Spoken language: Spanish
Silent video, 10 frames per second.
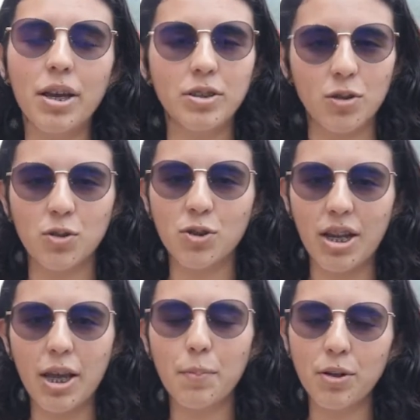a Gestión
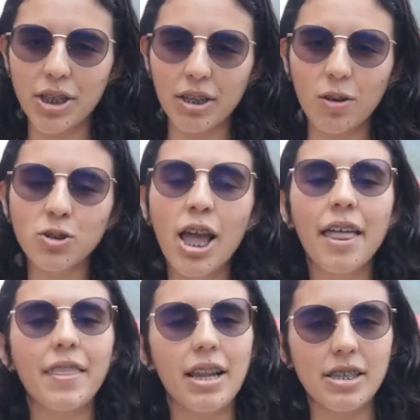Social y de Proyectos
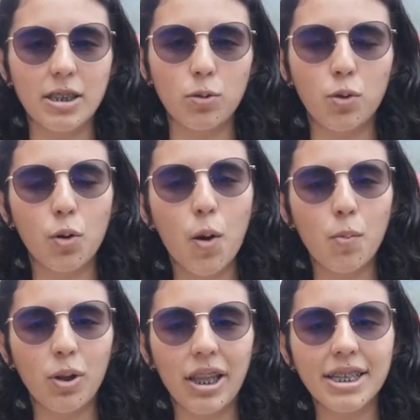del Instituto
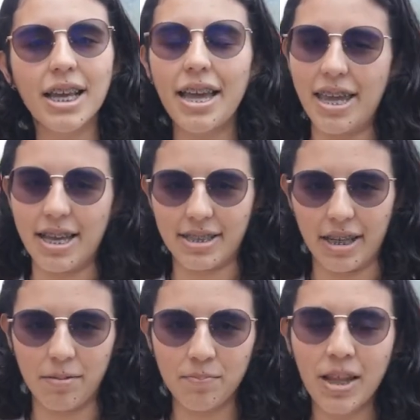Comuldesa
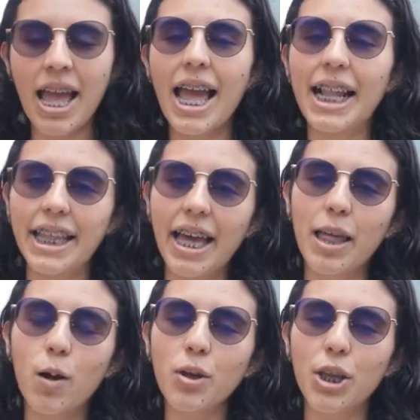IAC. El día
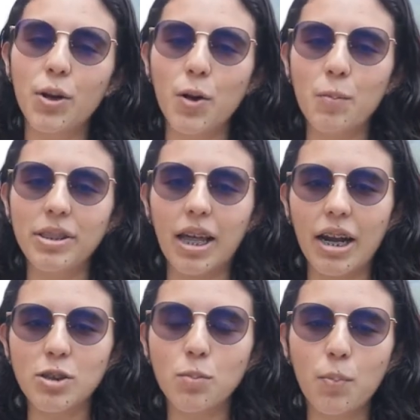de hoy quiero
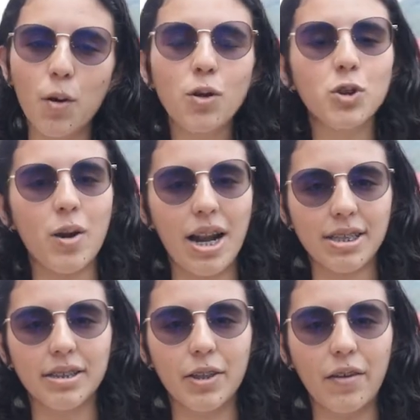comentarles un poco sobre
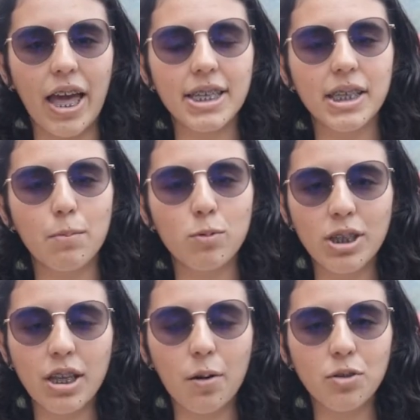las actividades que hemos
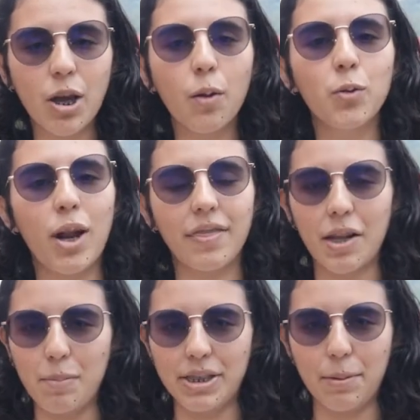desarrollado
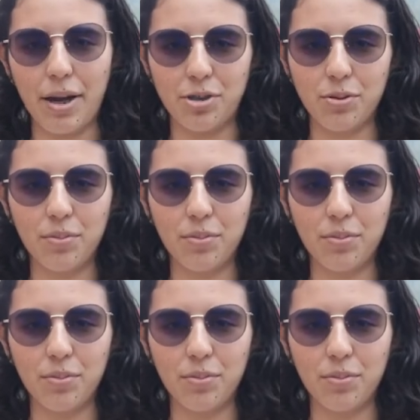durante el mes de mayo.